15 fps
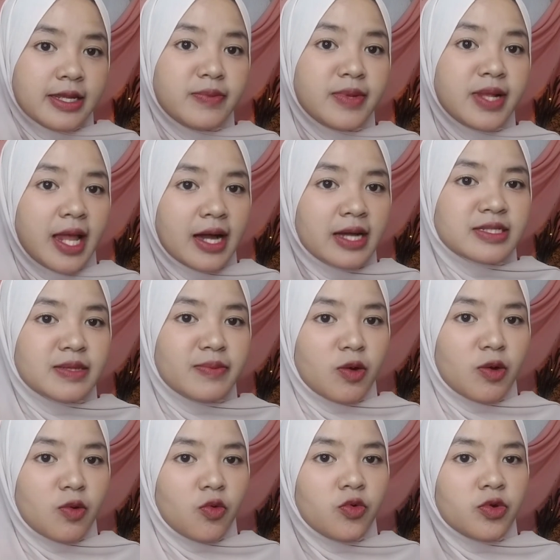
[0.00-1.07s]
dibilang sama
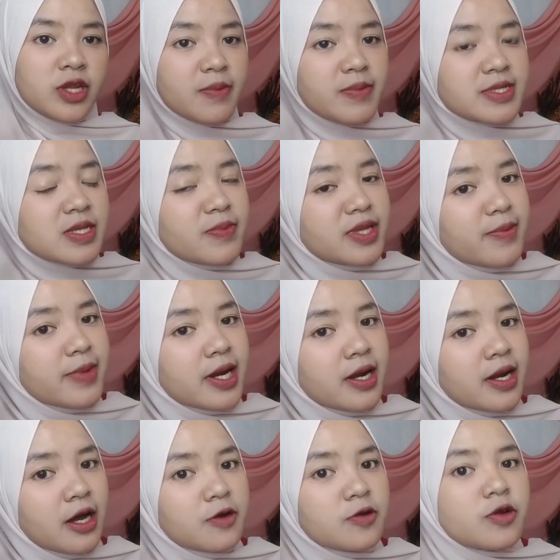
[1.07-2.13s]
aku dia bisa
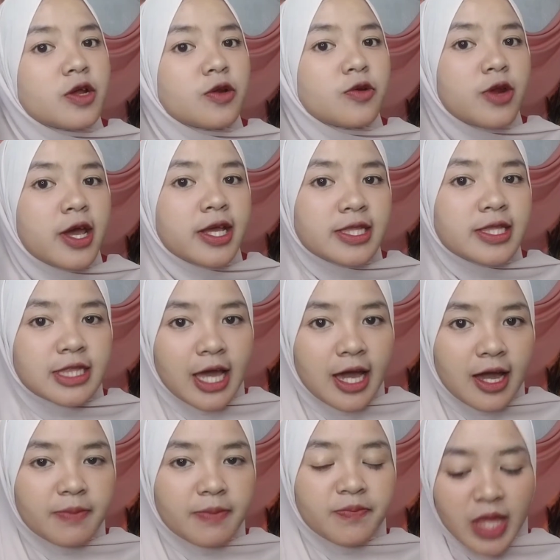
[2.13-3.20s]
menyamarkan noda-noda
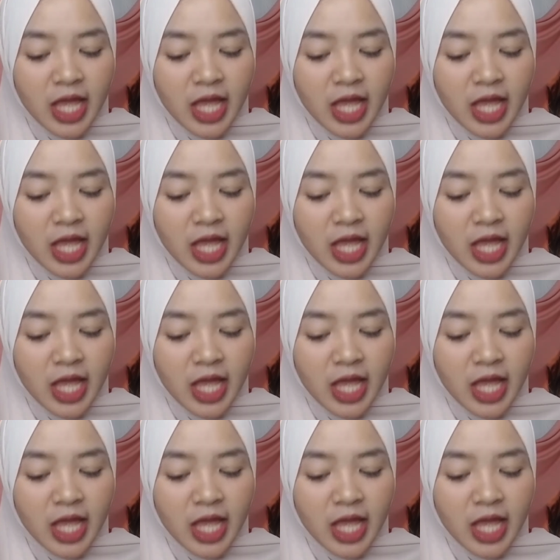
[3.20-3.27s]
hitam